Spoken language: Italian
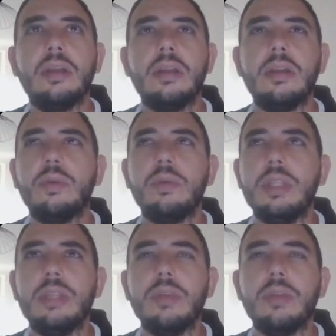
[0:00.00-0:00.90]

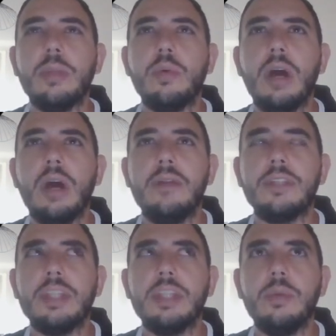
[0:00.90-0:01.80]
Quindi torniamo qua,
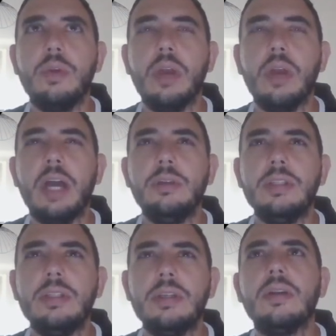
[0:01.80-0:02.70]
facciamo
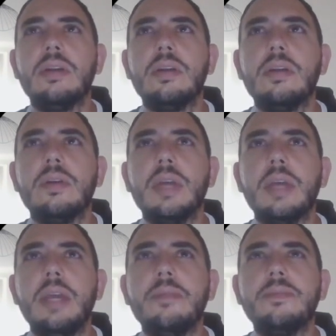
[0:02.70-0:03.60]
logout,
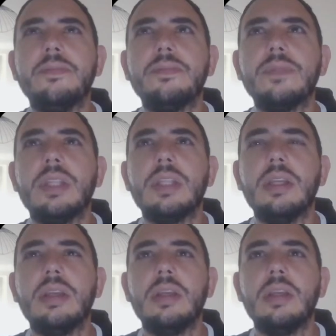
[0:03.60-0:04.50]
ok?
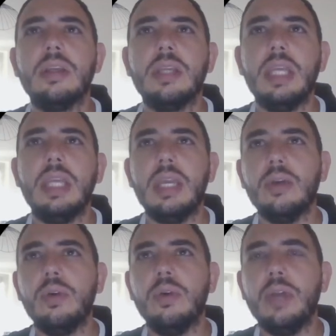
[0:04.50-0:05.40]
E
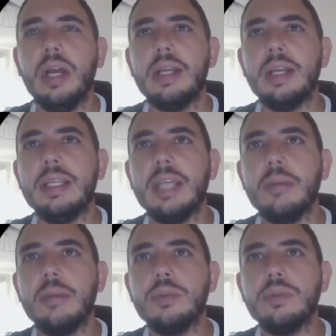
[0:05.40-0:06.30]
ora clicchiamo
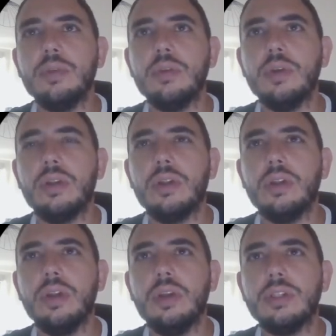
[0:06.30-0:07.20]
su
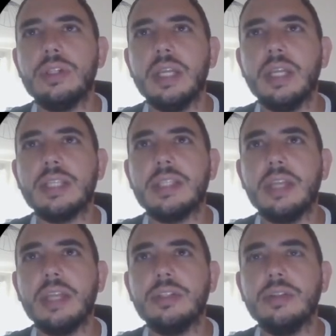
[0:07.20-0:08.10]
Nostra
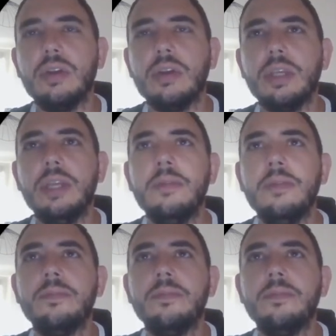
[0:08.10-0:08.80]
Extension Login.